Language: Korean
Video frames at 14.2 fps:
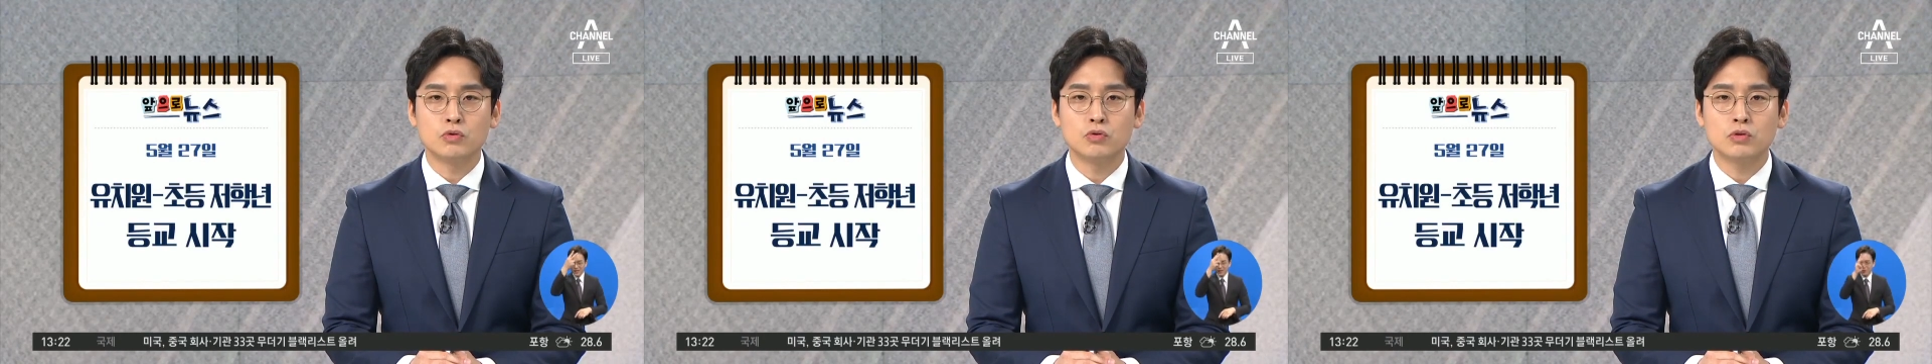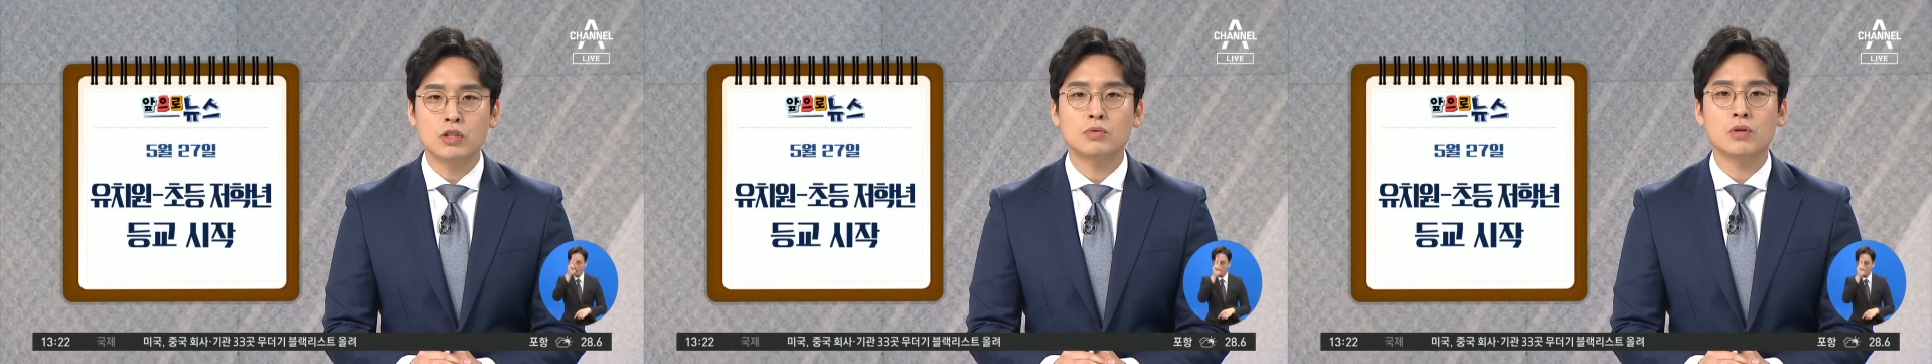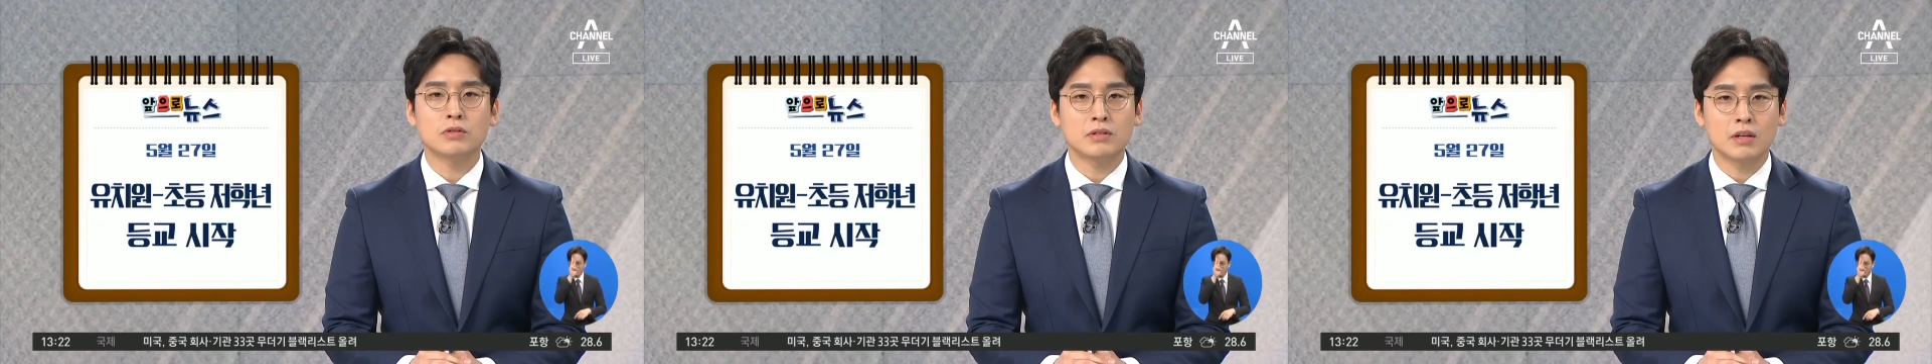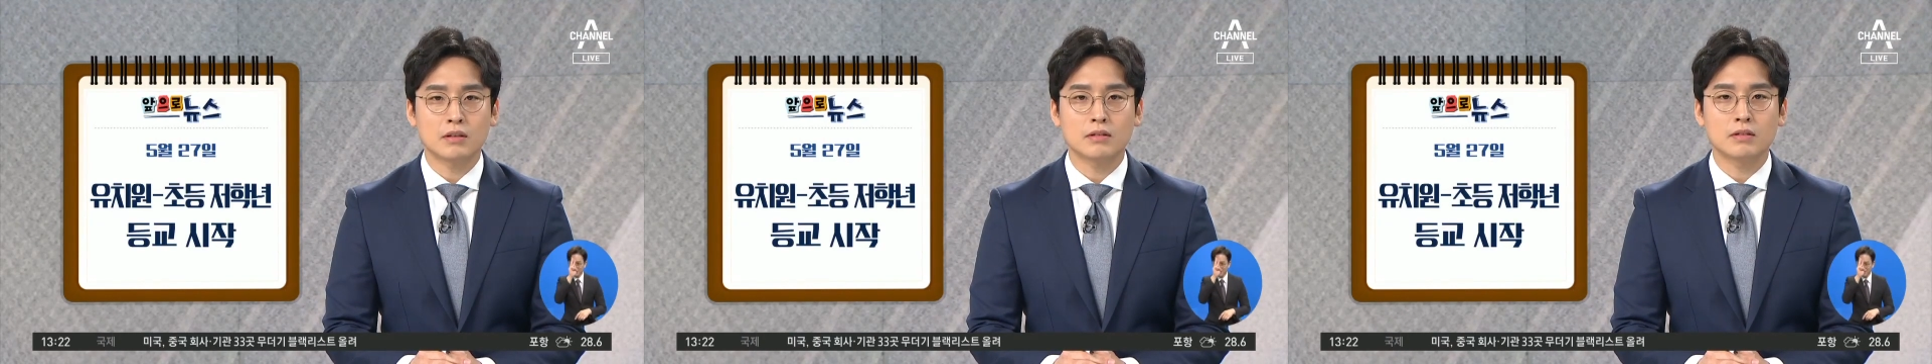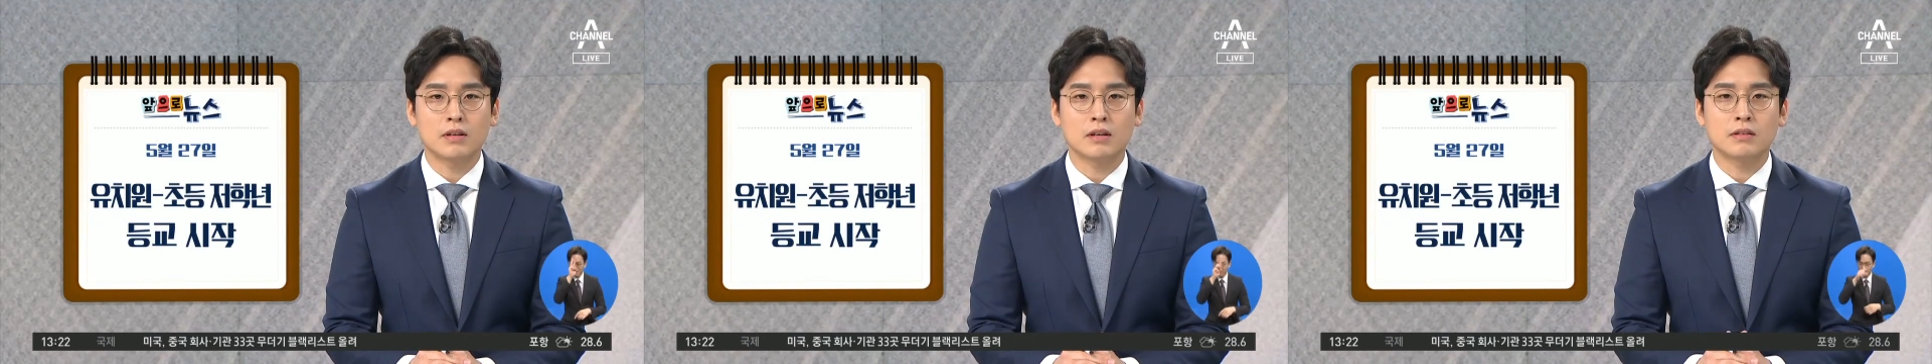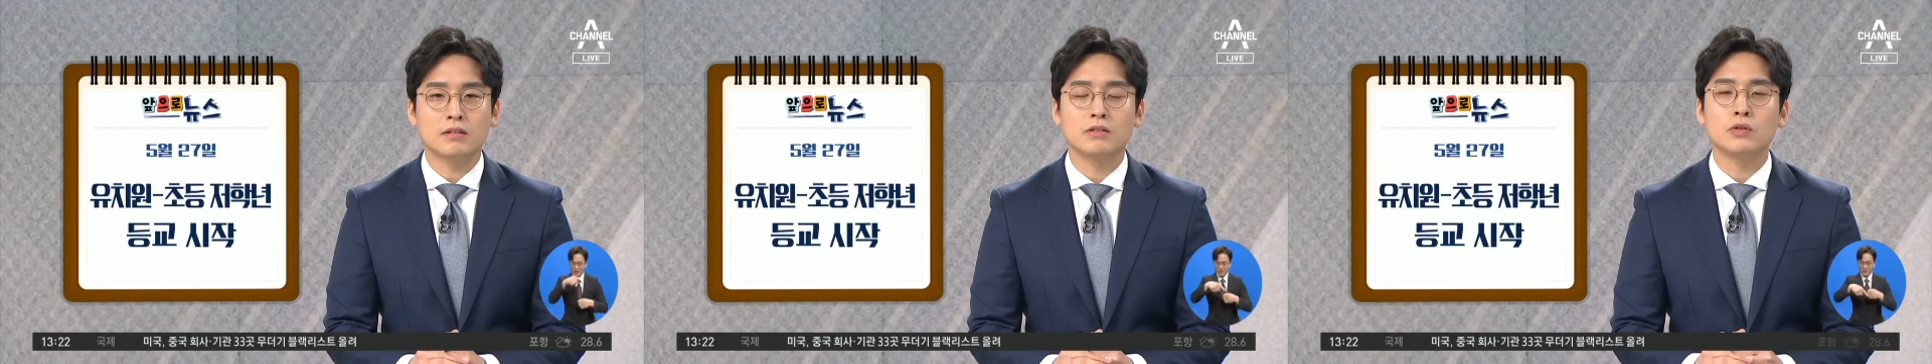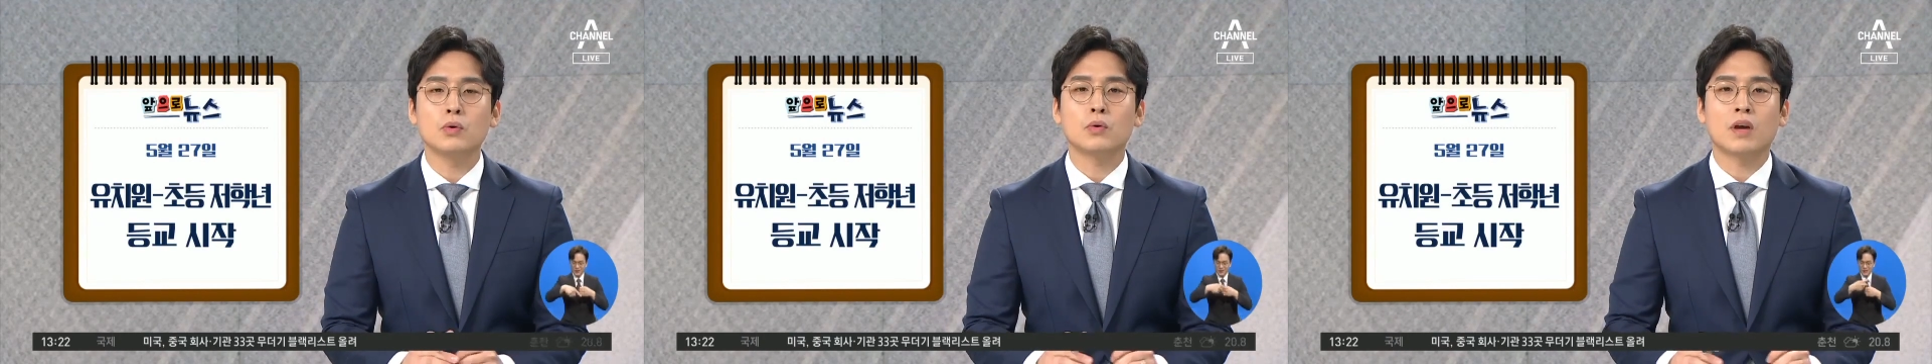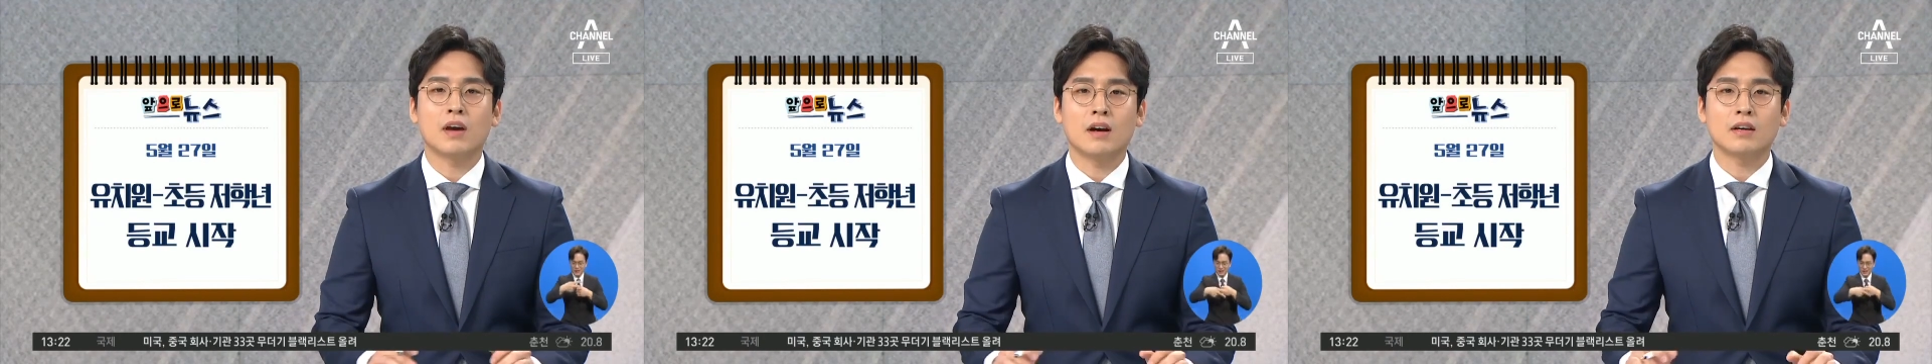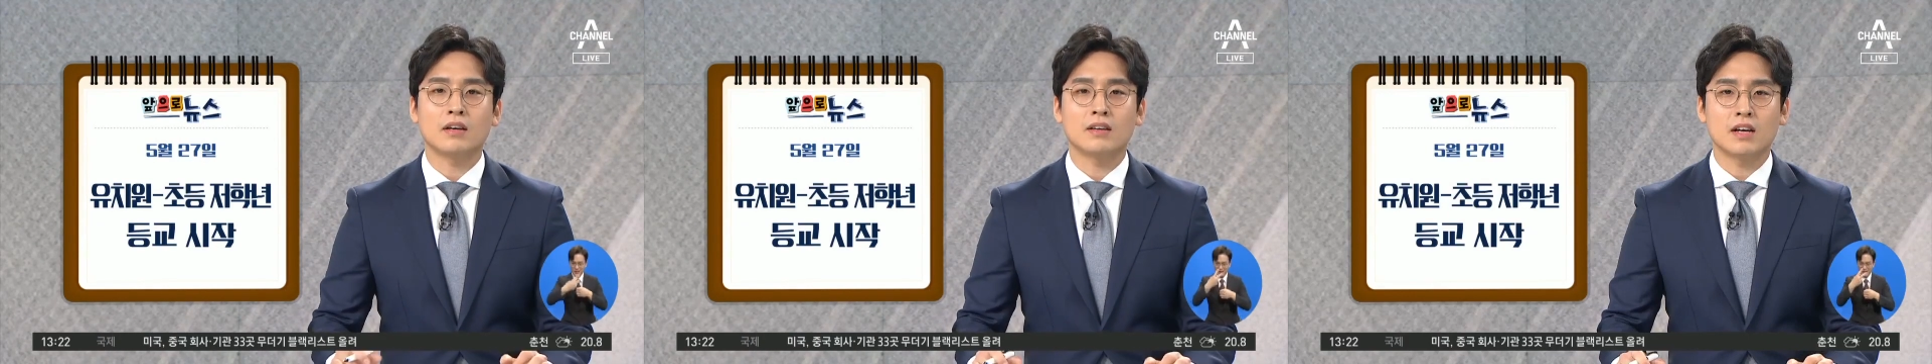유치원생들의 등교
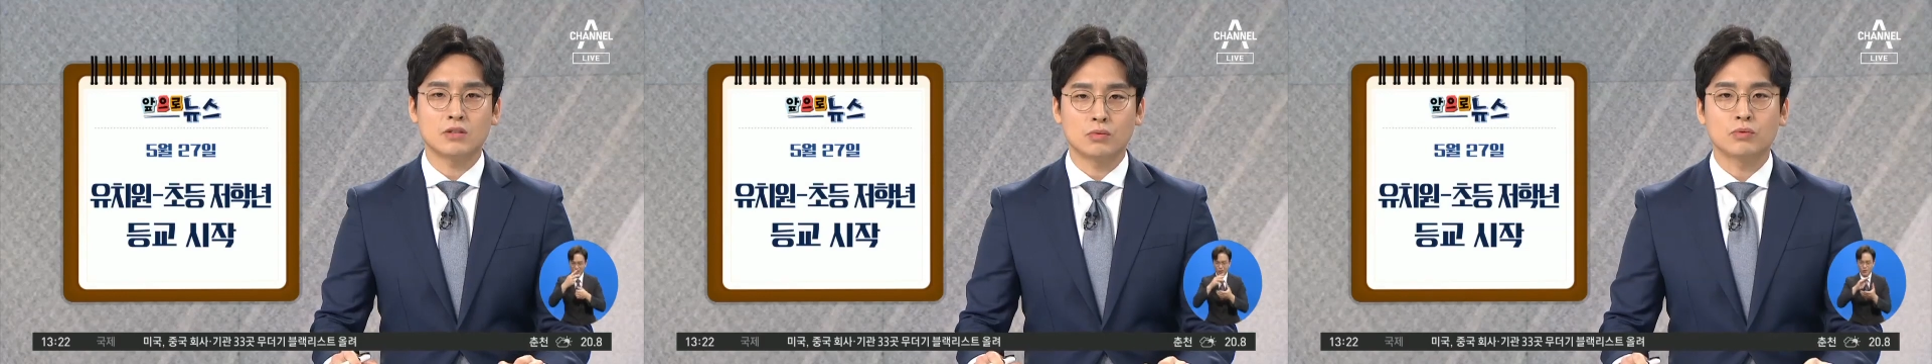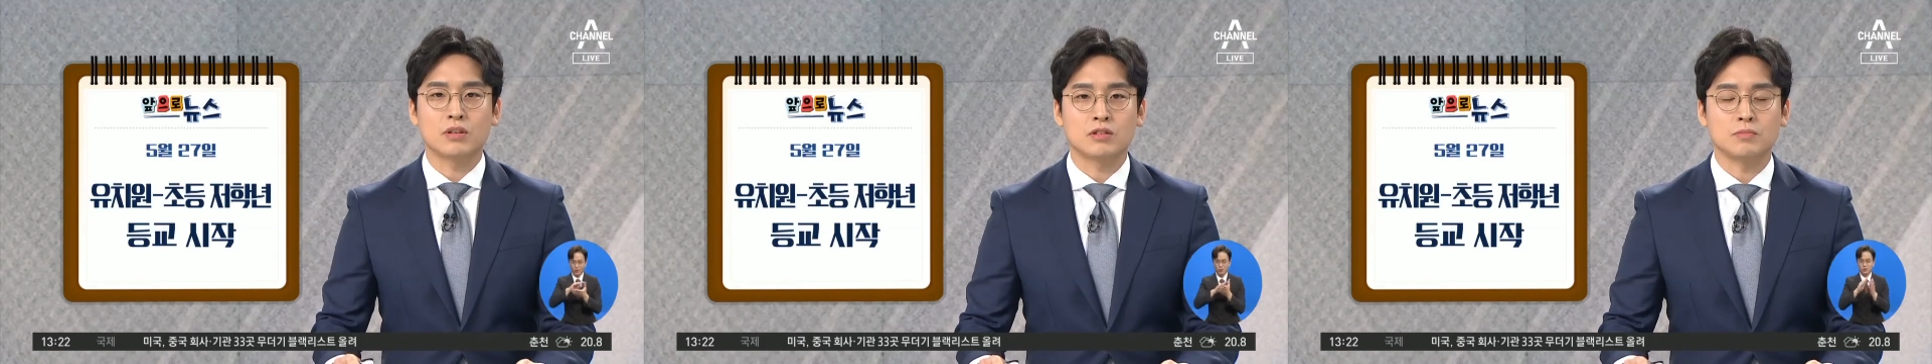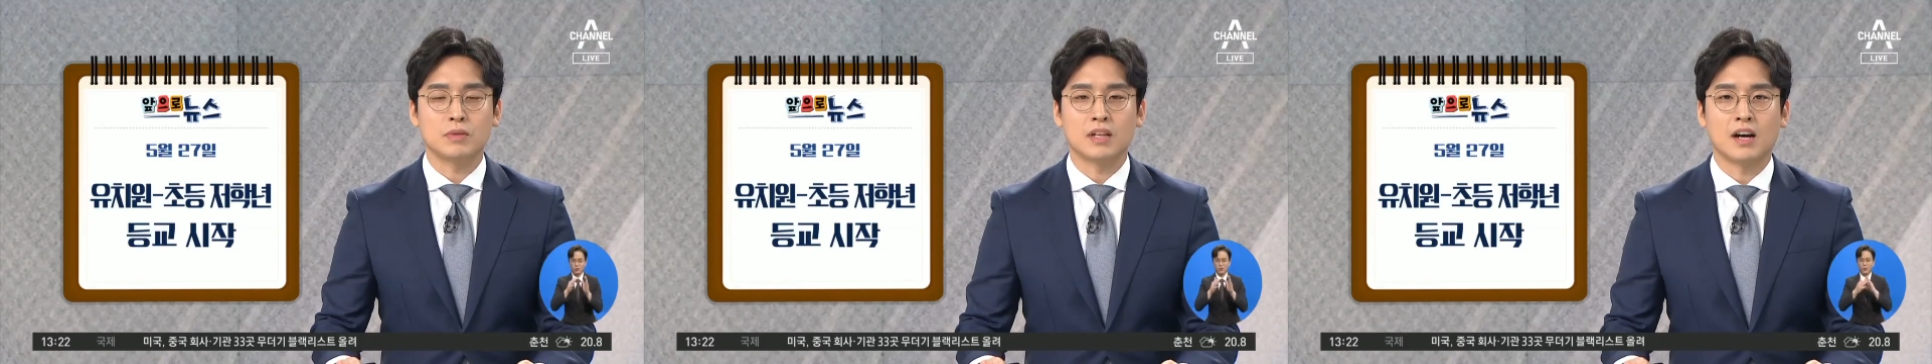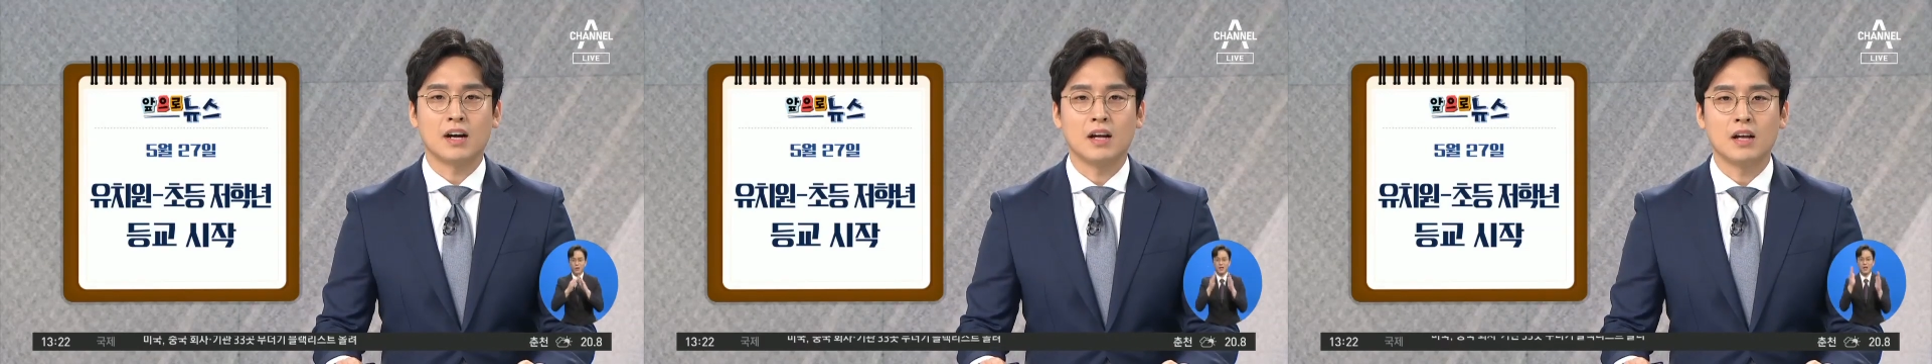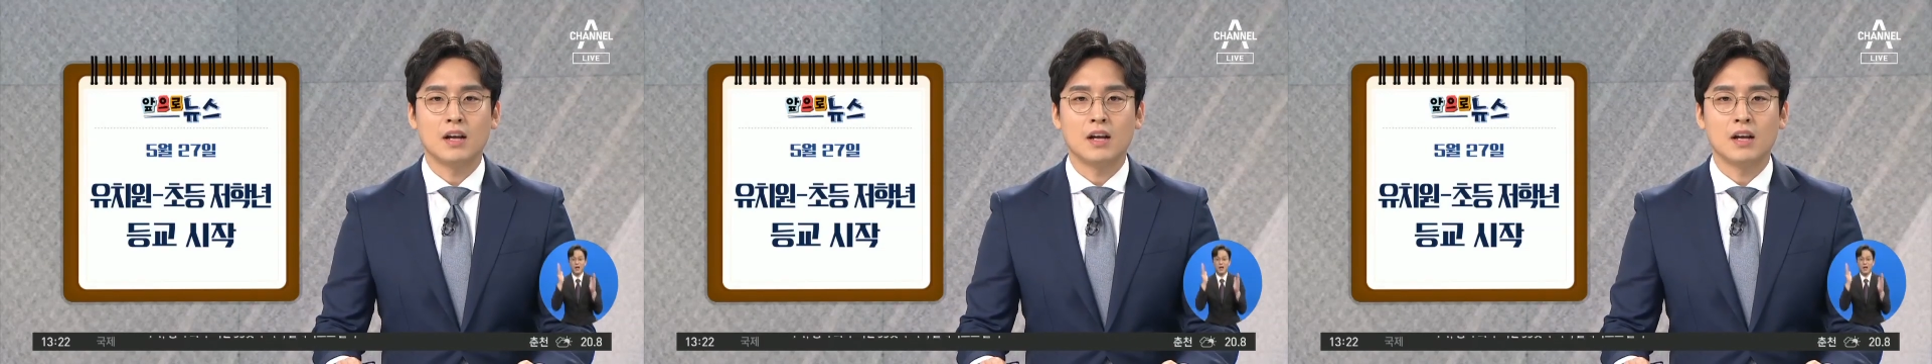개학이 예정돼 있습니다.